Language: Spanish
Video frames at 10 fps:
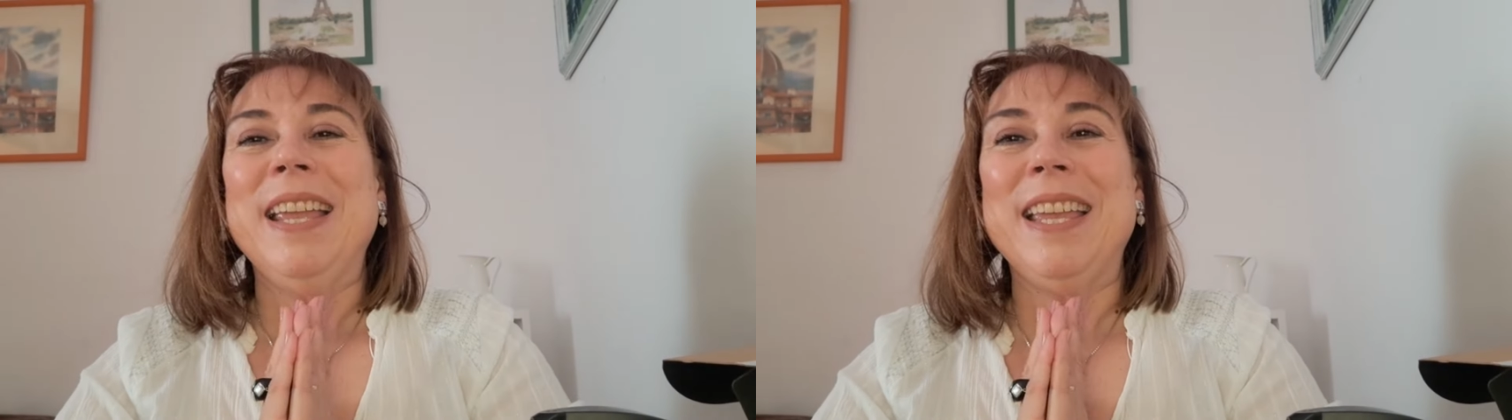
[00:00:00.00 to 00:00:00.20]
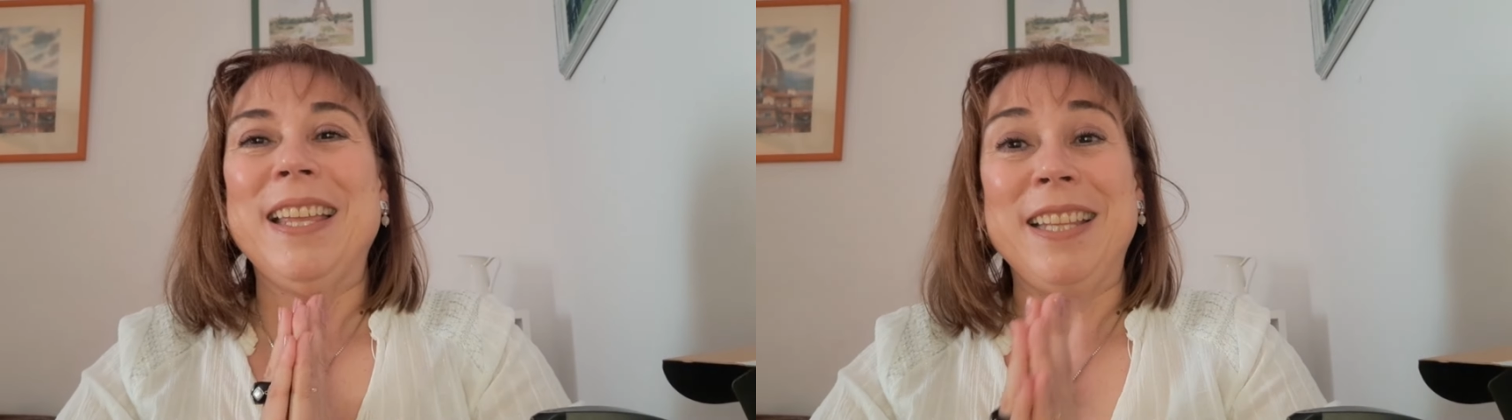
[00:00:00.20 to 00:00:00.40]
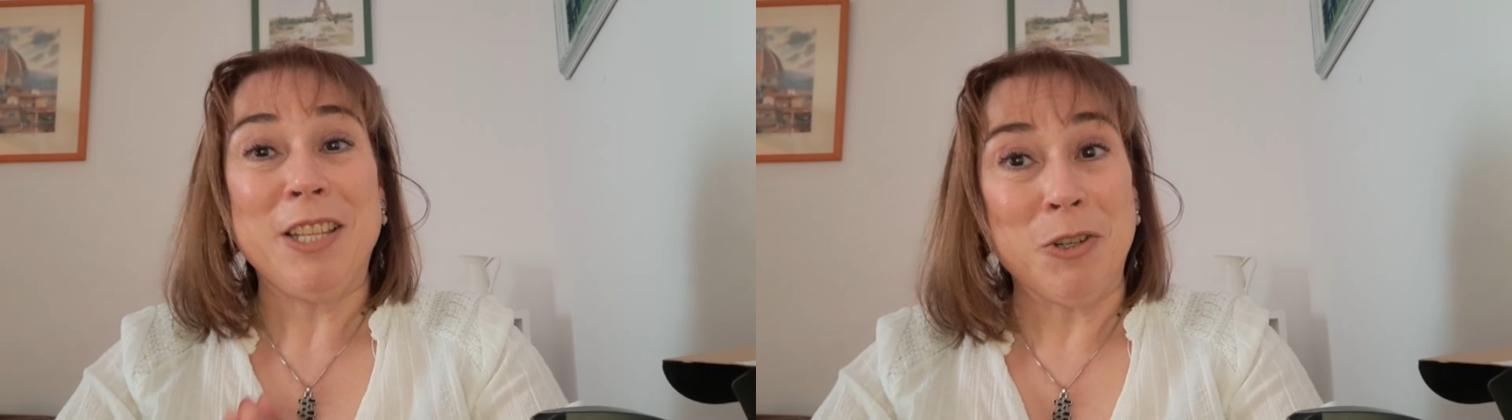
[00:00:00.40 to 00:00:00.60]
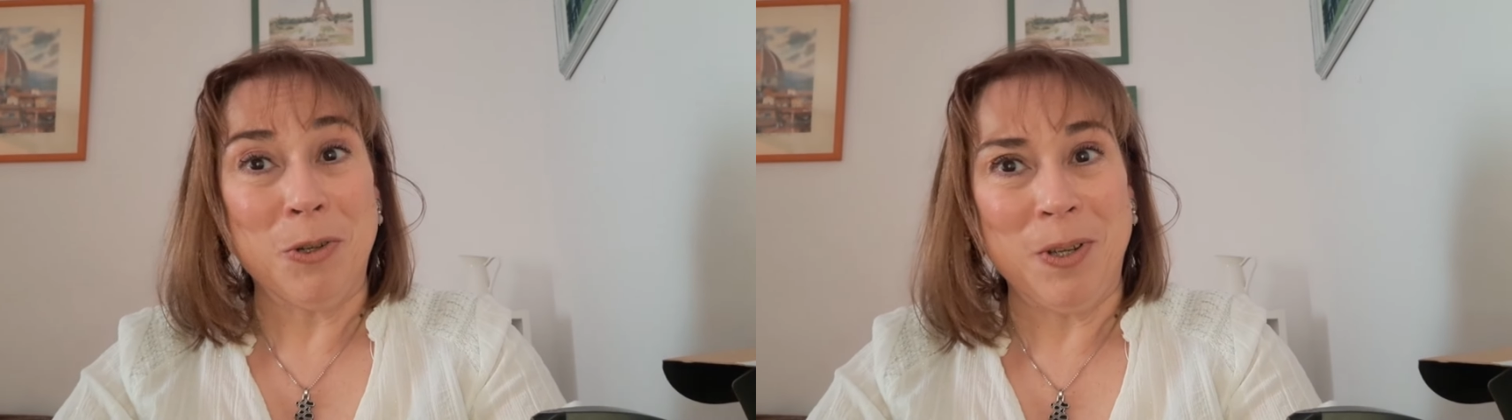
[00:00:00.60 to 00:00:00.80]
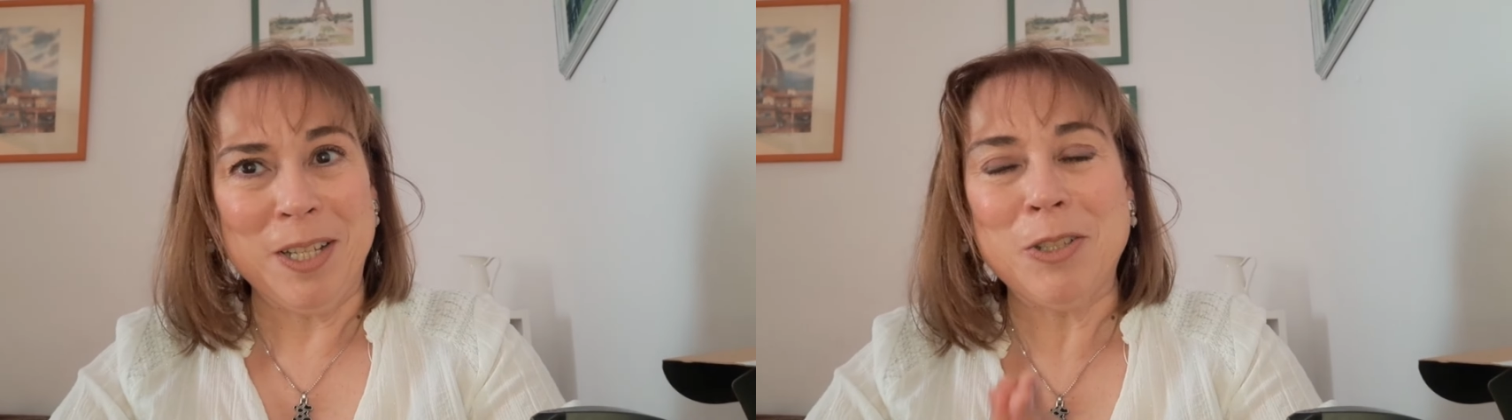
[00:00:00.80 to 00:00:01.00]

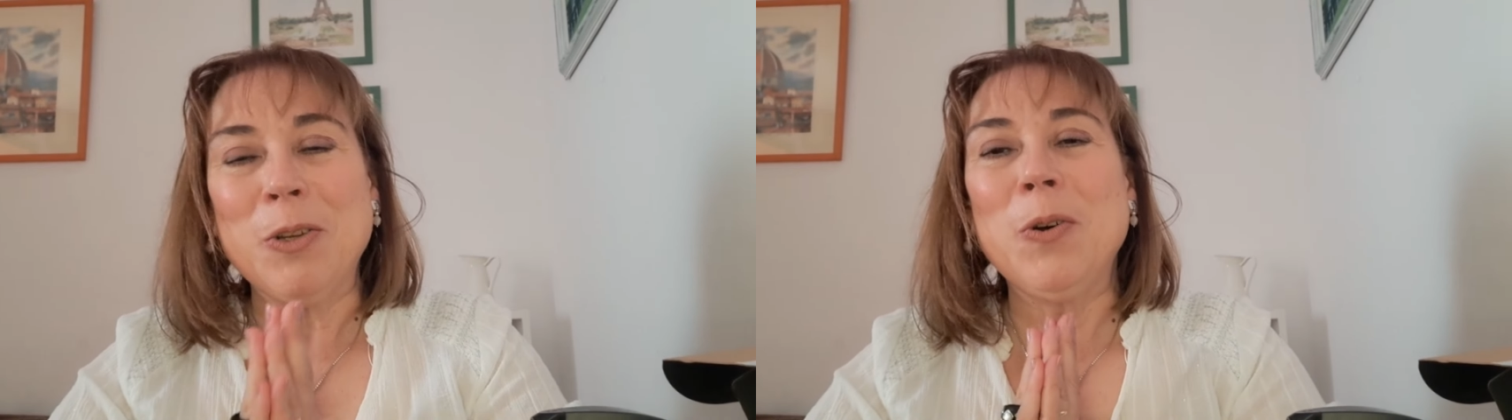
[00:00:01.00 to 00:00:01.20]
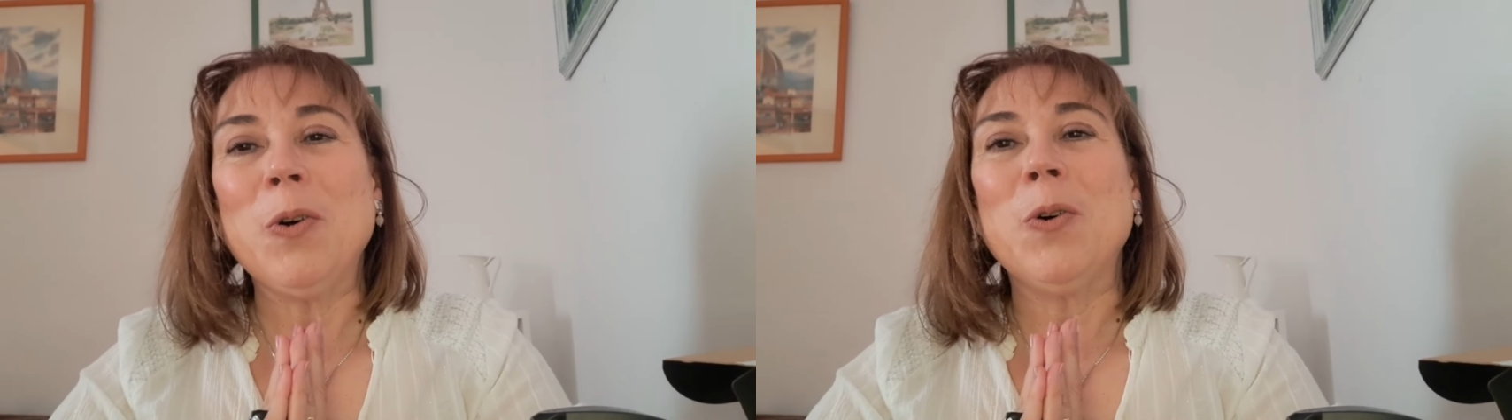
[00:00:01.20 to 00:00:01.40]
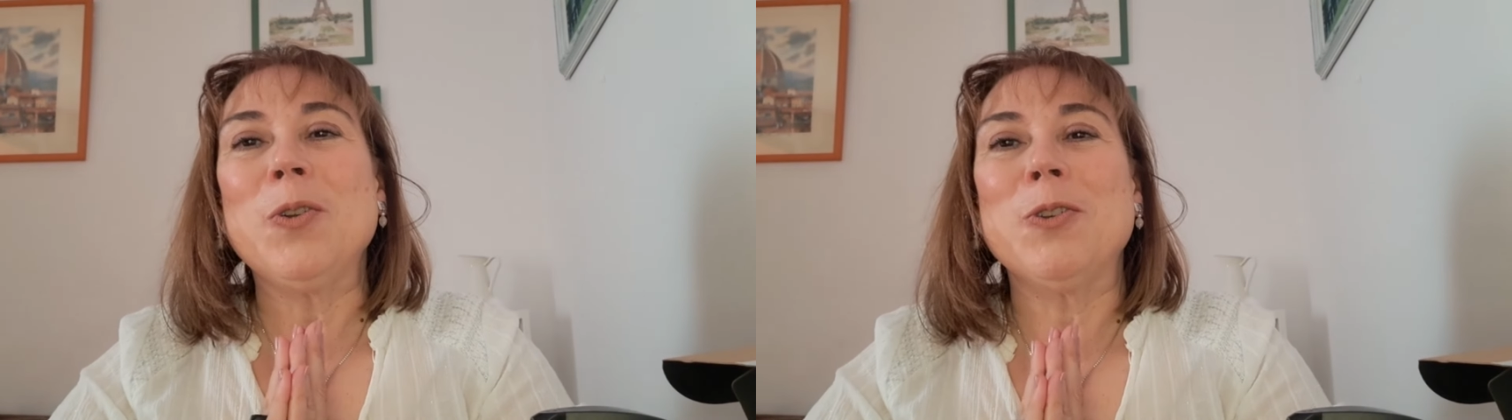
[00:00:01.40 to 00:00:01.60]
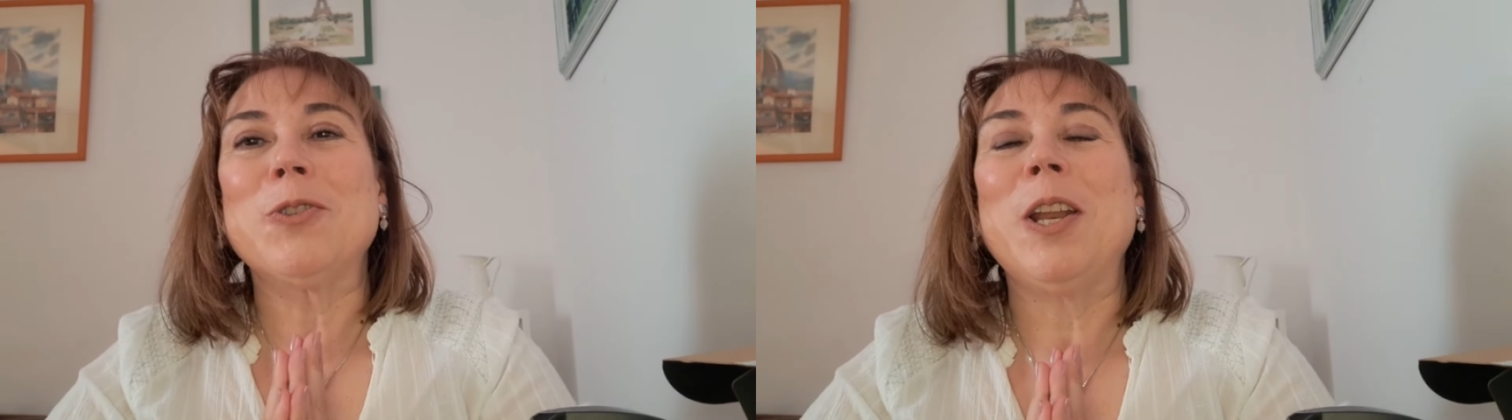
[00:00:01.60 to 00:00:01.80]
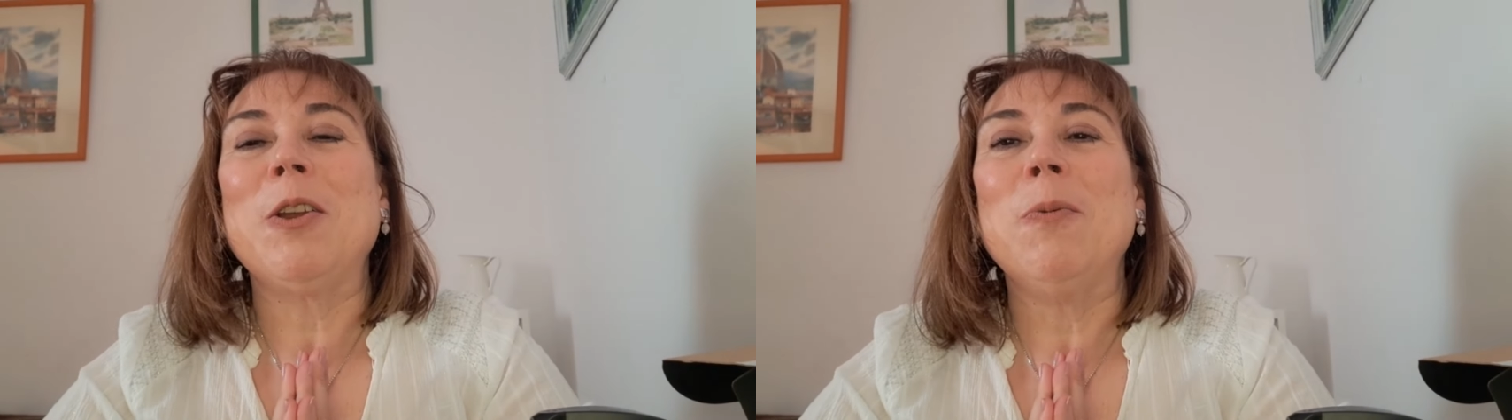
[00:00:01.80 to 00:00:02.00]
dicho esto, hoy
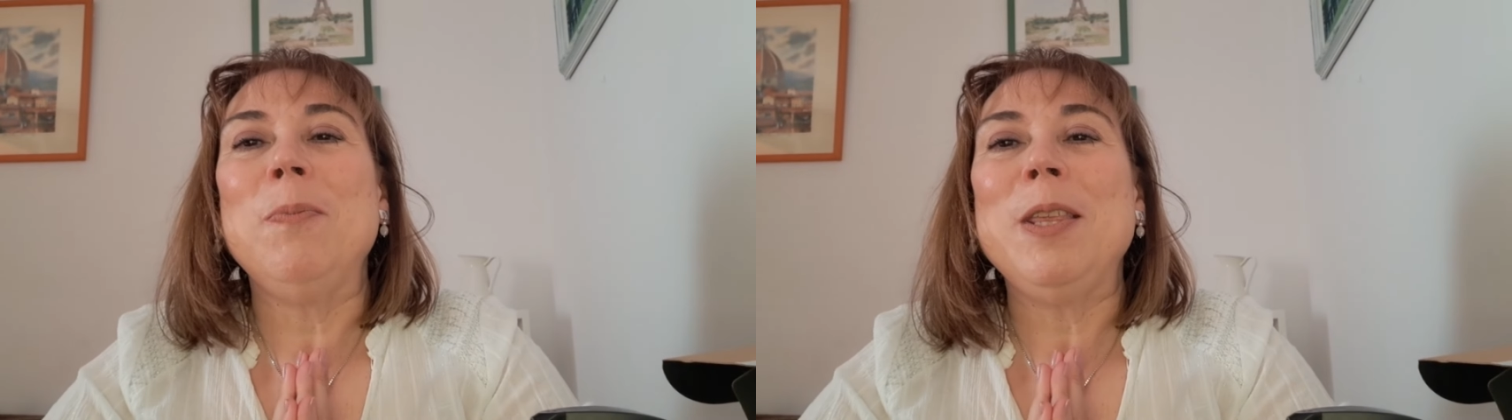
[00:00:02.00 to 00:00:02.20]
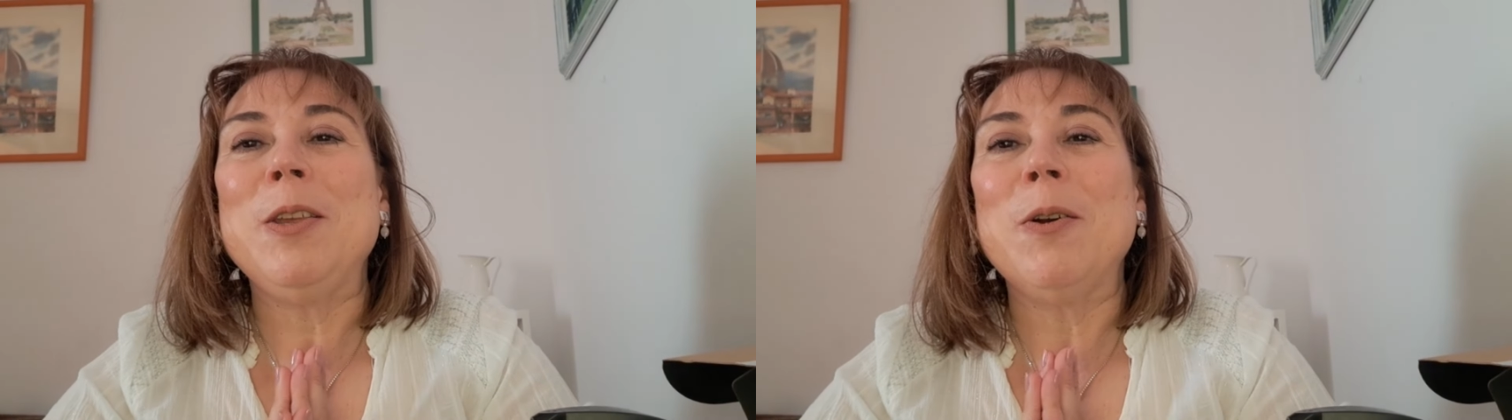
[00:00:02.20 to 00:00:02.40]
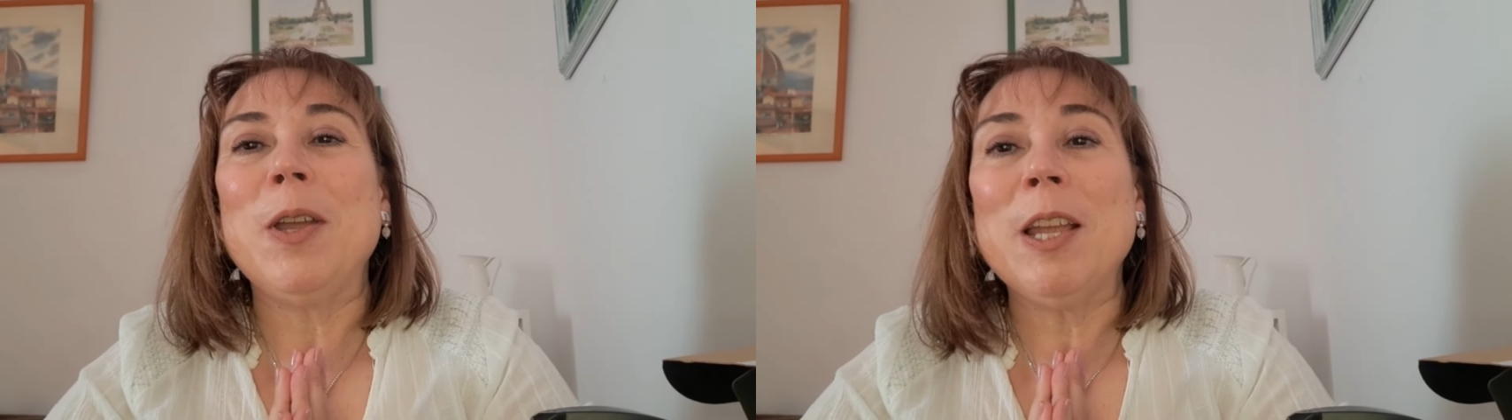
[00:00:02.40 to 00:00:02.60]
os traigo un vídeo